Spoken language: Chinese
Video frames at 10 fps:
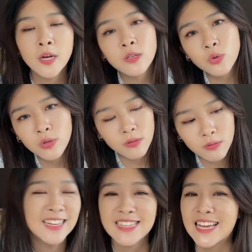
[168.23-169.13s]
结果
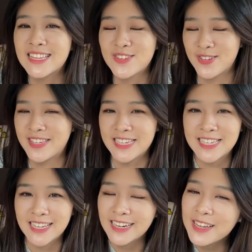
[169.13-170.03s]
在就是世界
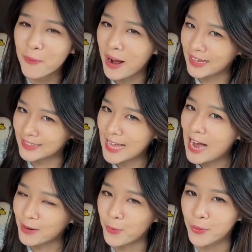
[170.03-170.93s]
上的另外一个
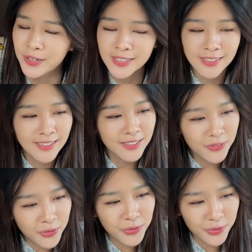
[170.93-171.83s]
大国，
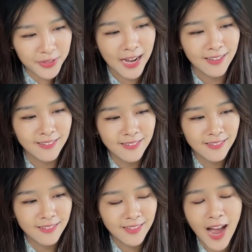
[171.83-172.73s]
居然
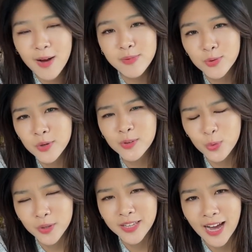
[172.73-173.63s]
他们对
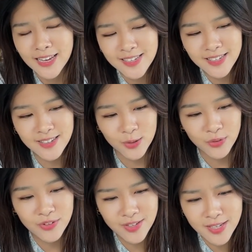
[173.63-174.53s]
堕胎是有
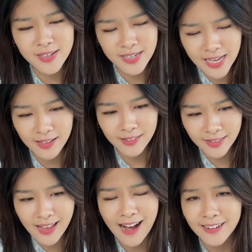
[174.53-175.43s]
这样
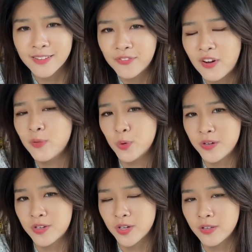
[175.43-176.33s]
大的反对
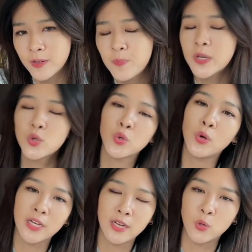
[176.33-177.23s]
声音的，所以对我
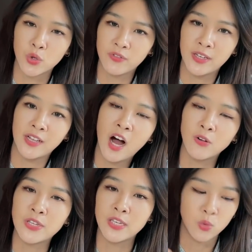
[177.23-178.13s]
来讲，我觉得非常的好
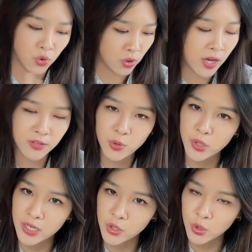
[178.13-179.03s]
奇，我就跳进去
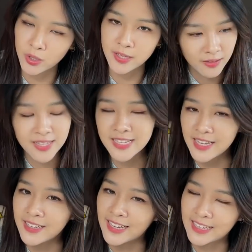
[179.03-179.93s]
研究了。那今天
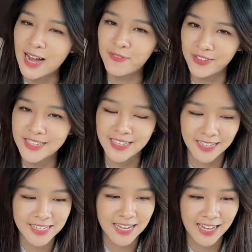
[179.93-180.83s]
也给大家分享
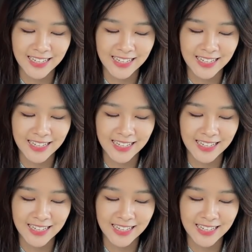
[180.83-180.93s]
一下，